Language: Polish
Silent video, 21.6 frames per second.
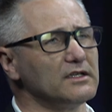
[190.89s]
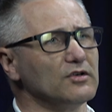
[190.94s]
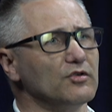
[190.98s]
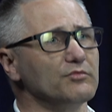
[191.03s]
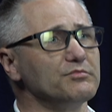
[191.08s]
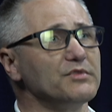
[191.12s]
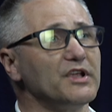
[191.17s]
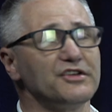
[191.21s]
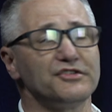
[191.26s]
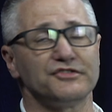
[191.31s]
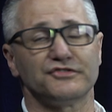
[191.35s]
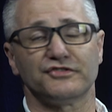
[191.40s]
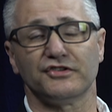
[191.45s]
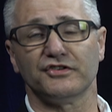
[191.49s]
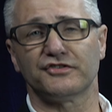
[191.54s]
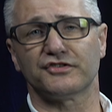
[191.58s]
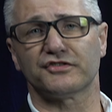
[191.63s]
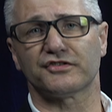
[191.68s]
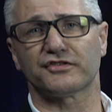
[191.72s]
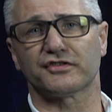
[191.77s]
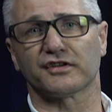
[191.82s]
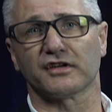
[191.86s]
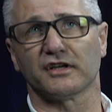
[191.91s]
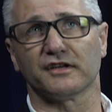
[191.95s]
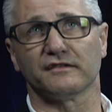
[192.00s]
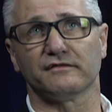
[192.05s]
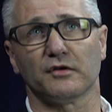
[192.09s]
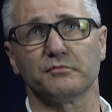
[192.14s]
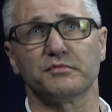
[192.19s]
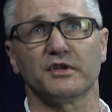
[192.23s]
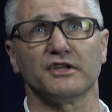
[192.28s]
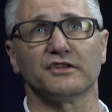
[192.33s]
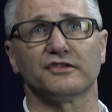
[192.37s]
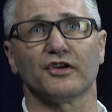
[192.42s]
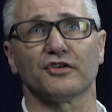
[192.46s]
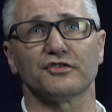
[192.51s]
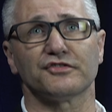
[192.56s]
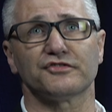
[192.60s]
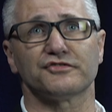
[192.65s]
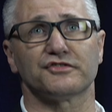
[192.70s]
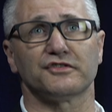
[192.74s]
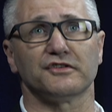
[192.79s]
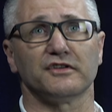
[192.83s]
umieścić w
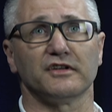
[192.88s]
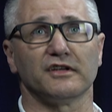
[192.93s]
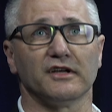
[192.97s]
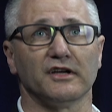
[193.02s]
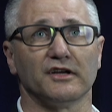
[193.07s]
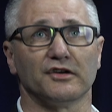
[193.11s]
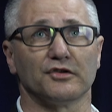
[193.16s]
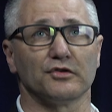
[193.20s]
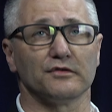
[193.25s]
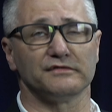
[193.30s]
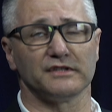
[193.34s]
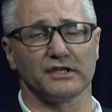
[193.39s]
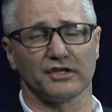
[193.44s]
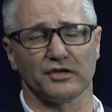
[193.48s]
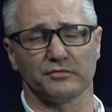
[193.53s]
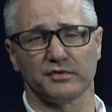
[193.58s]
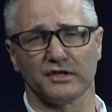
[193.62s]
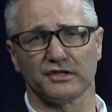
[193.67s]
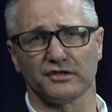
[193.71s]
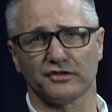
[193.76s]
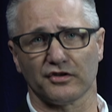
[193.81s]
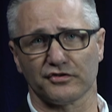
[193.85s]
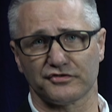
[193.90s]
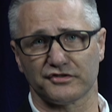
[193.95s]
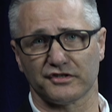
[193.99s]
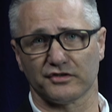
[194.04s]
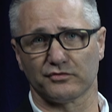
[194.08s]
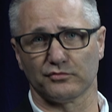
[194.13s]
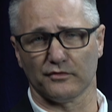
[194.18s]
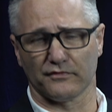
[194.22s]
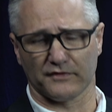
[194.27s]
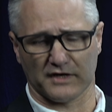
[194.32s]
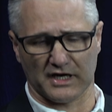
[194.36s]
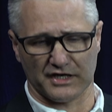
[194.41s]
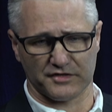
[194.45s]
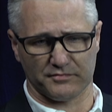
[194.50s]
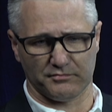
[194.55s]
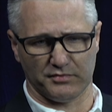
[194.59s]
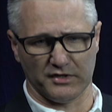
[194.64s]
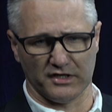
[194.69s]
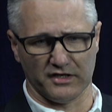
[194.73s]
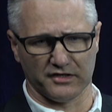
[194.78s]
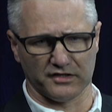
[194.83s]
objętości, równej objętości główka
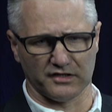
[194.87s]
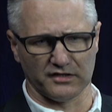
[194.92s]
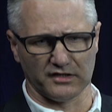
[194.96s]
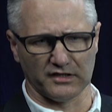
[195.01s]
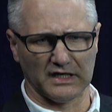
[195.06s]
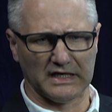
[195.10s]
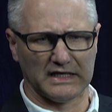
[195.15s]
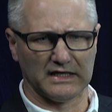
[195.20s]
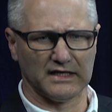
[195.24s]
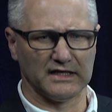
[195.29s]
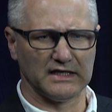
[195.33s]
szpilki.